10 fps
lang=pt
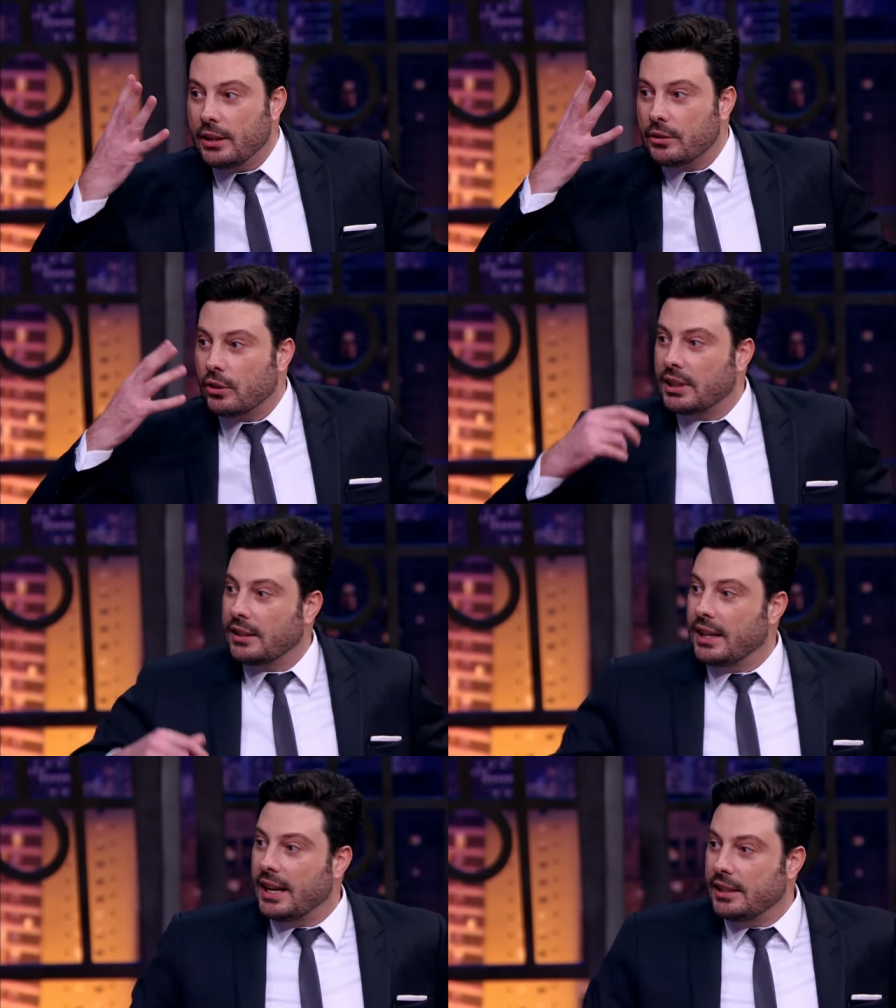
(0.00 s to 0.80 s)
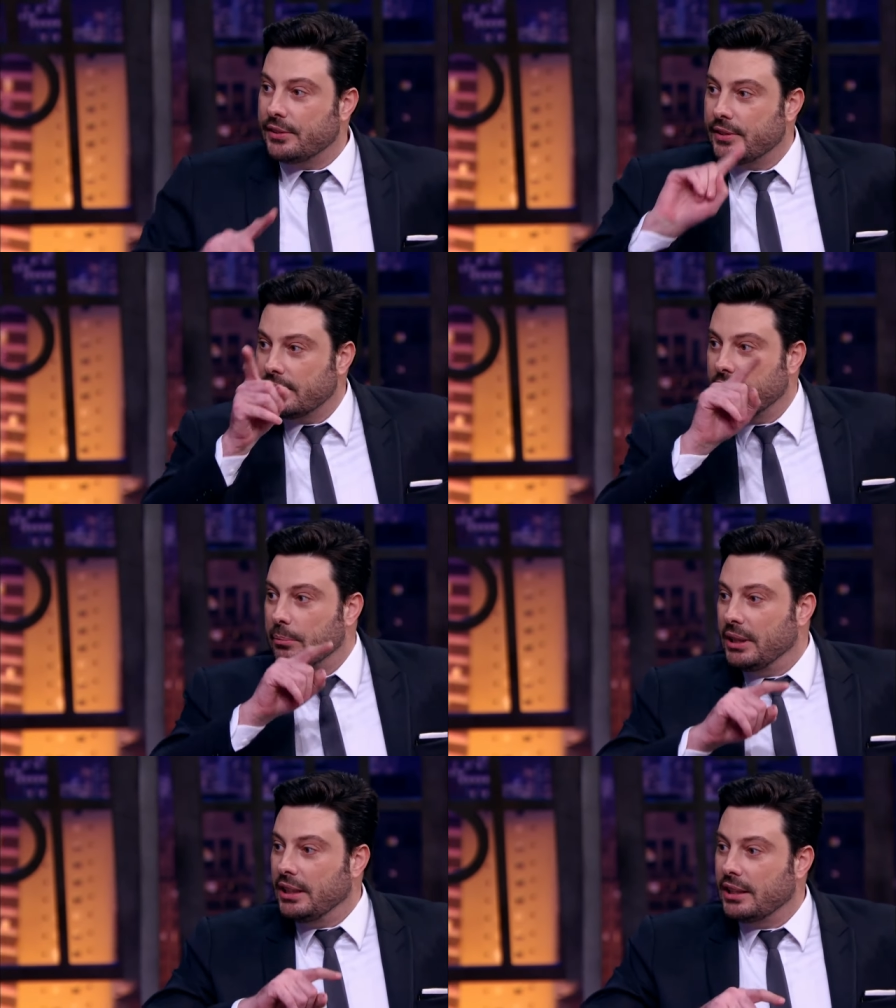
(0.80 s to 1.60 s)
nota 10 da
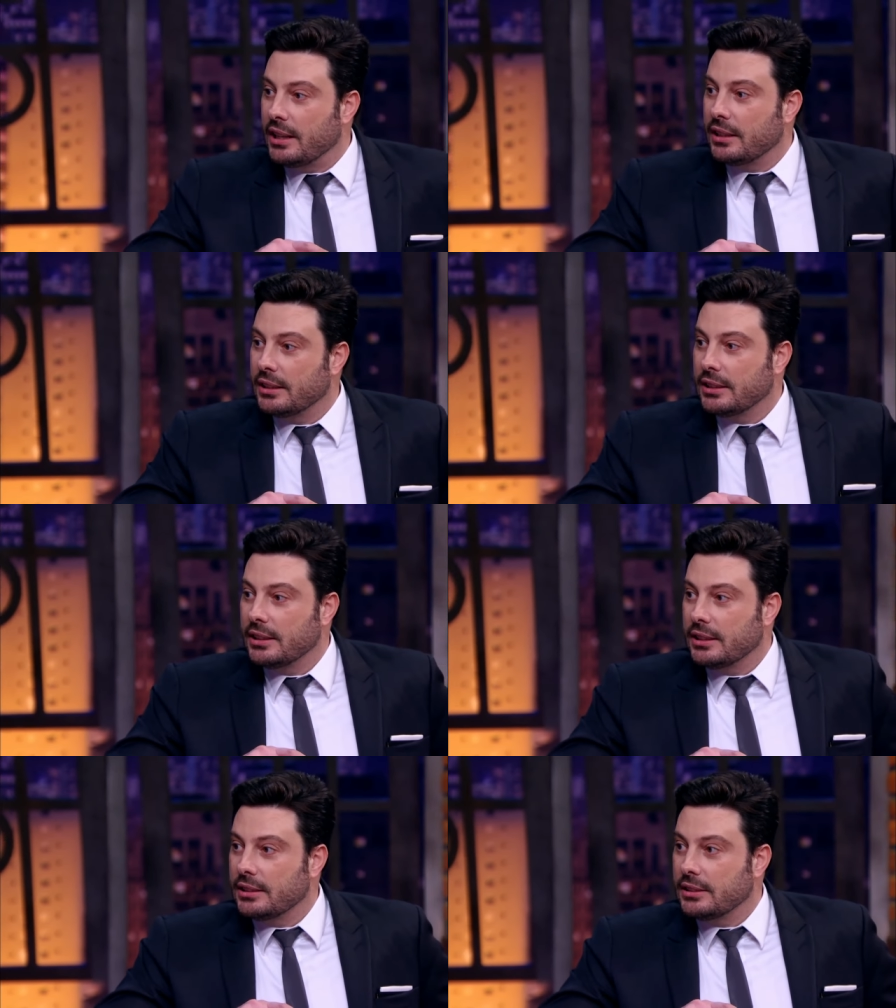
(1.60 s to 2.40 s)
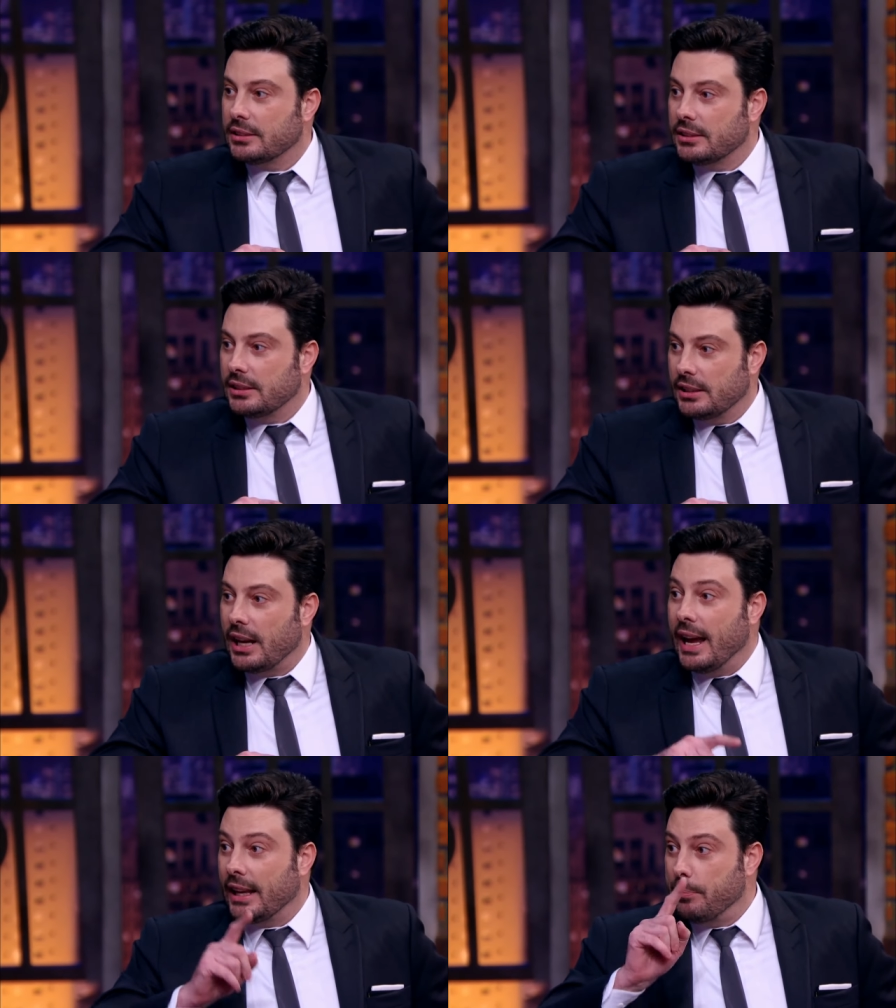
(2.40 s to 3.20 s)
menina... Da, que
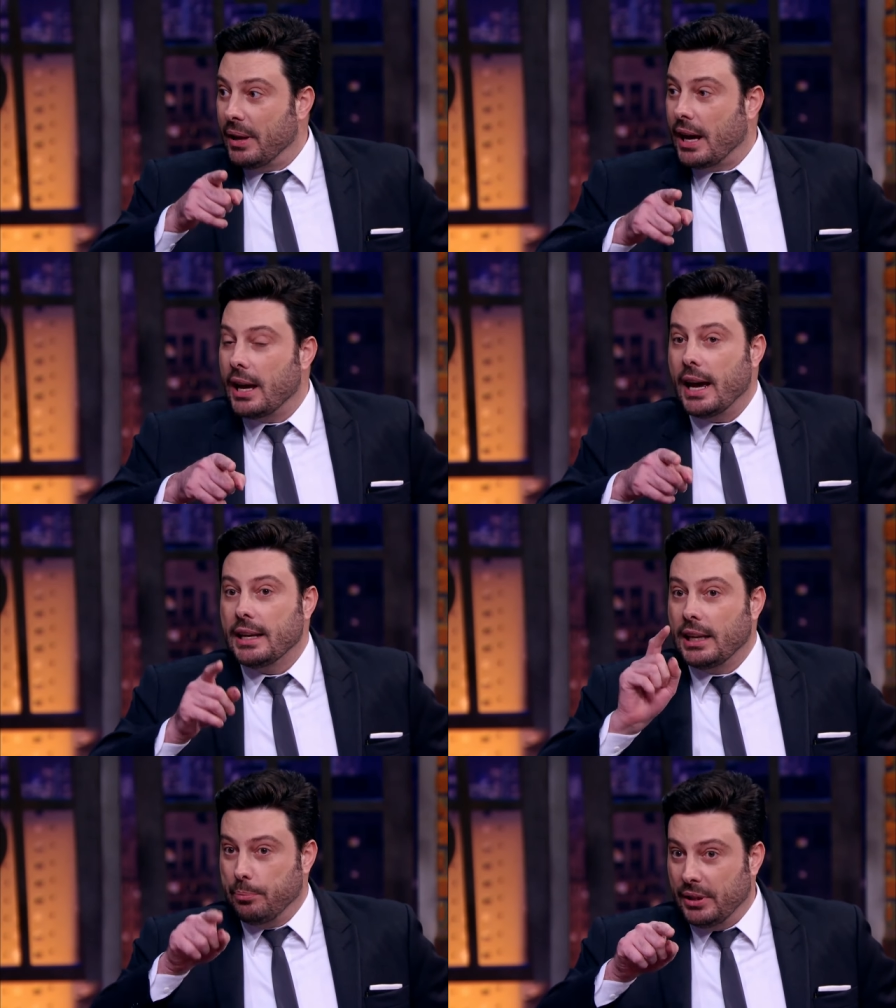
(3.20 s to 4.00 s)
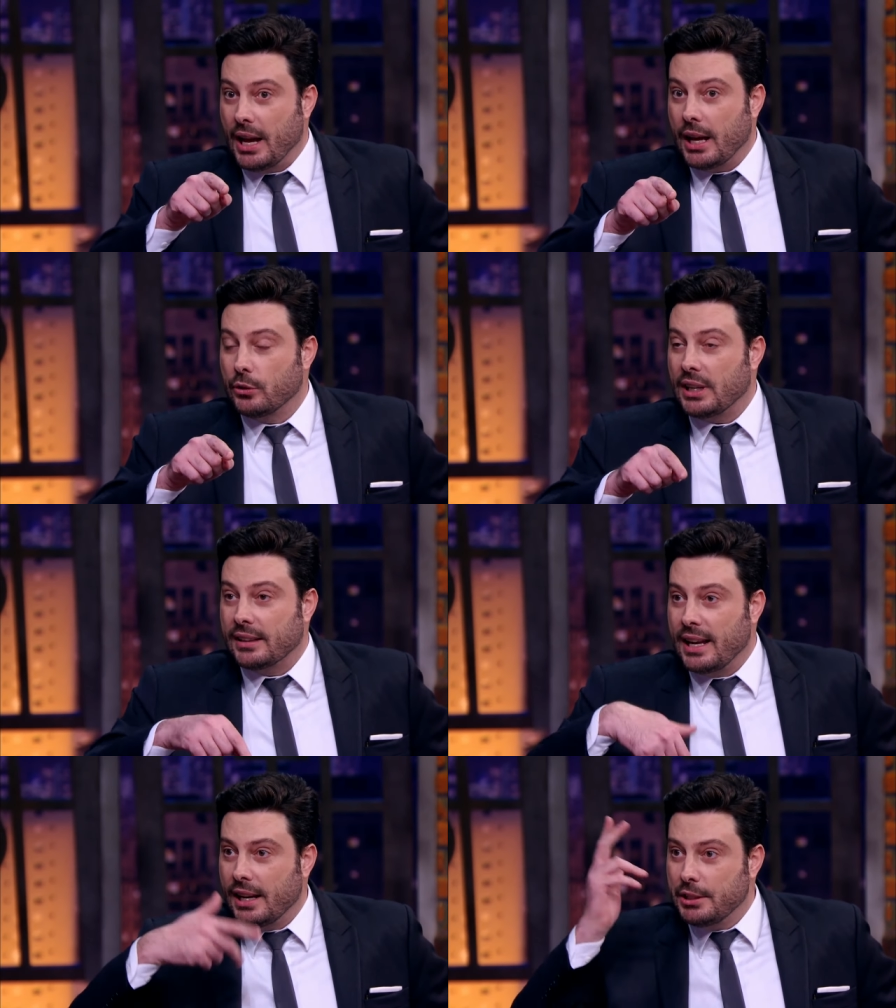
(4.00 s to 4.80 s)
a, equipe, a, a, equipe da Donatella de